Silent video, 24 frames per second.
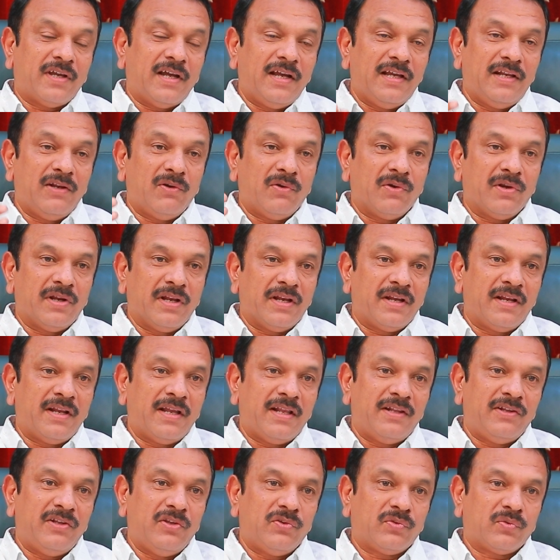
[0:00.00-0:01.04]
స్థాయిలో
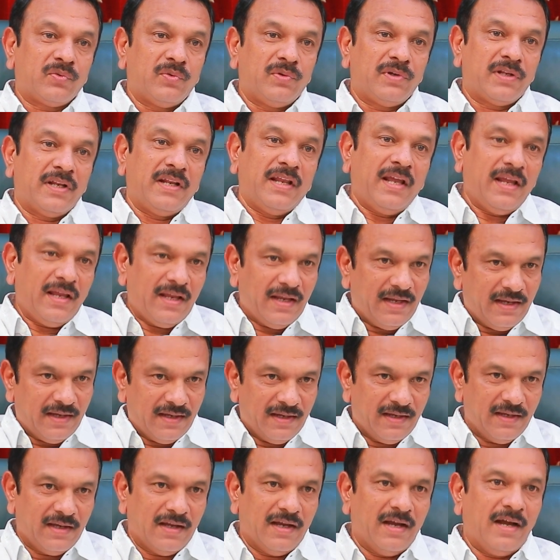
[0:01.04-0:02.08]
నిర్ణయం తీసుకుంటేనే
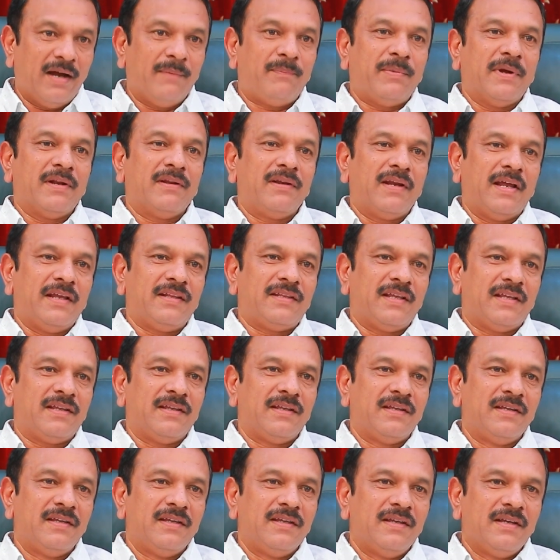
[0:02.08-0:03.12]
ఆ పనులు అవుతాయి
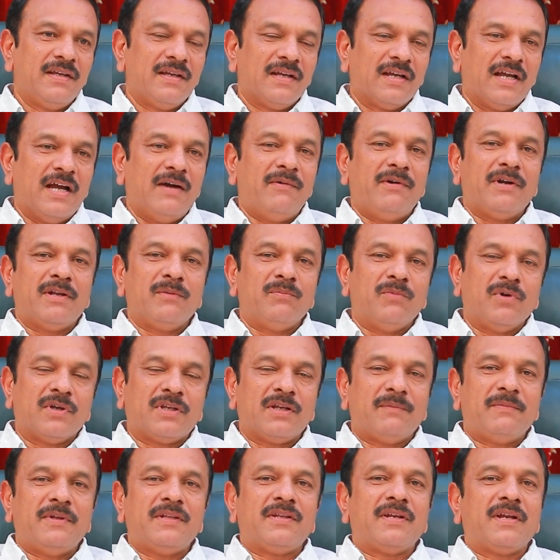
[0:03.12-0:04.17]
కాబట్టి
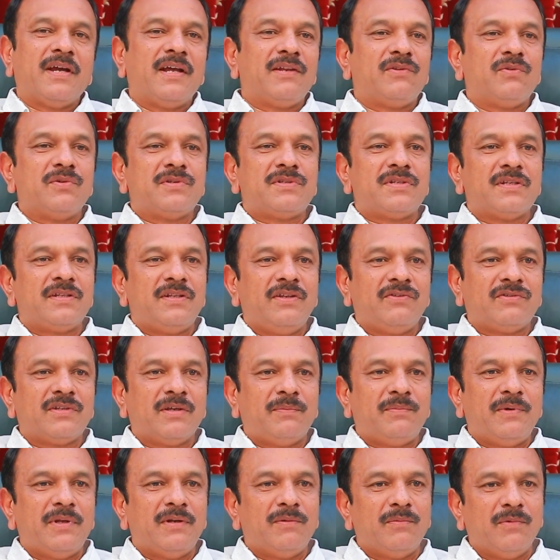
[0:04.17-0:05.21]
ముఖ్యమంత్రి గారి దృష్టికి
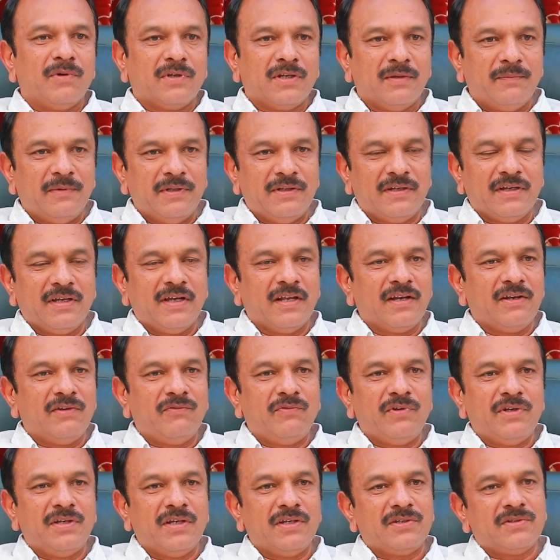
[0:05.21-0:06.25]
తీసుకుపోయినారు ముఖ్యమంత్రి గారు
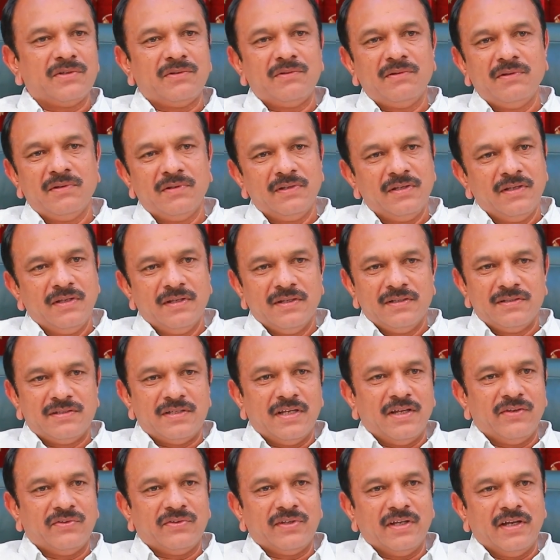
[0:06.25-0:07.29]
రివ్యూ చేసిండ్రు
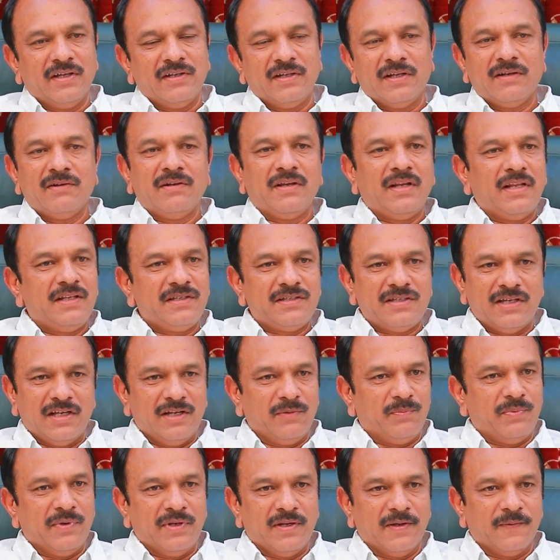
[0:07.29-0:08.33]
చేస్తా అన్నారు నేను
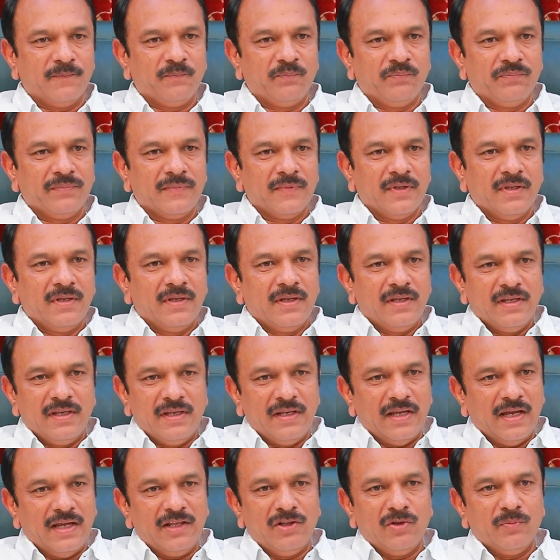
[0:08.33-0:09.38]
చేరిపోయినా
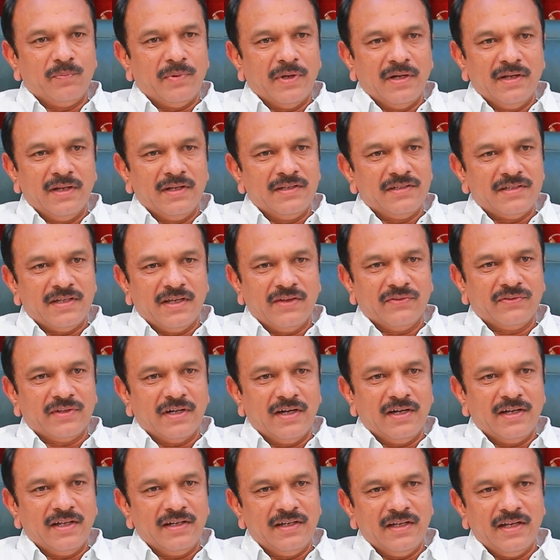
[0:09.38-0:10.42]
ఈ ఐదు పనులను చేస్తా
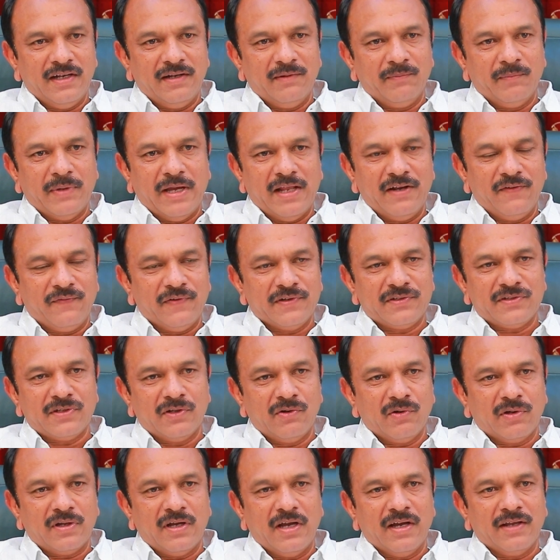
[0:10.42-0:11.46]
అంటే నేను
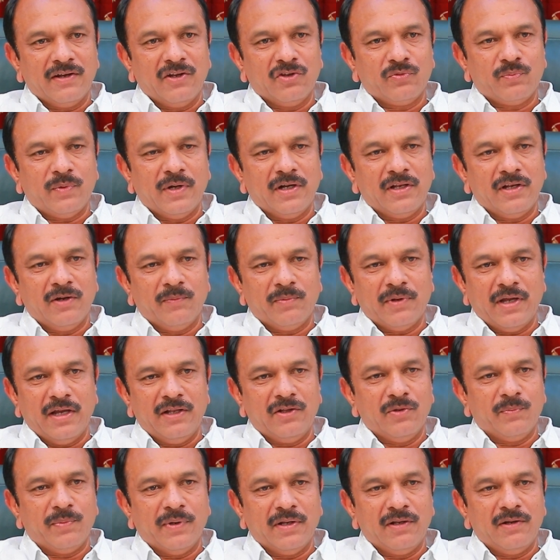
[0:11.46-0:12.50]
మేనిఫెస్టోలో కాంగ్రెస్ పార్టీలో
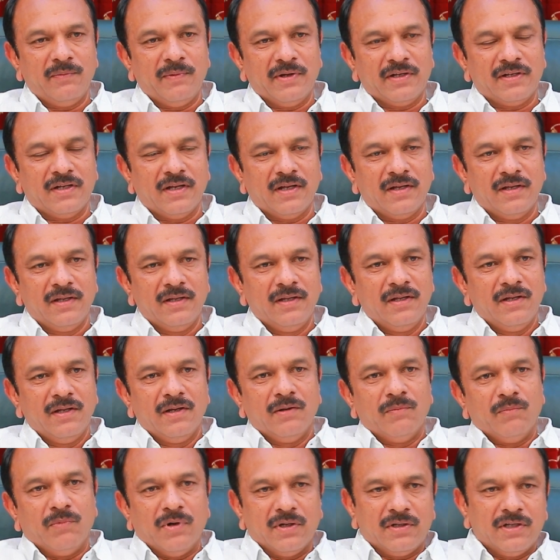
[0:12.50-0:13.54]
ఐదు పనులు పెట్టిన
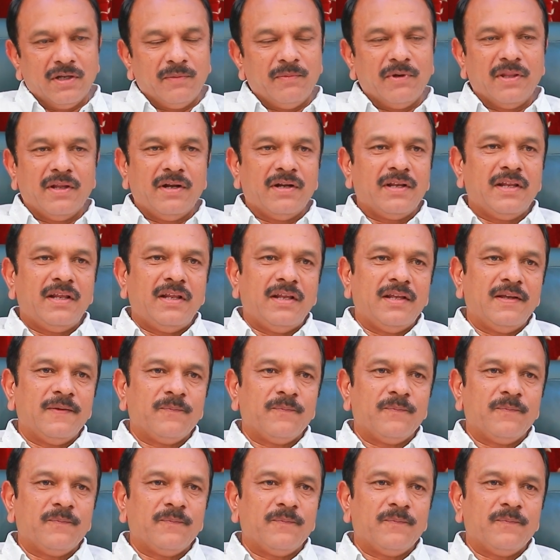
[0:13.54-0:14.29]
మొట్టమొదటి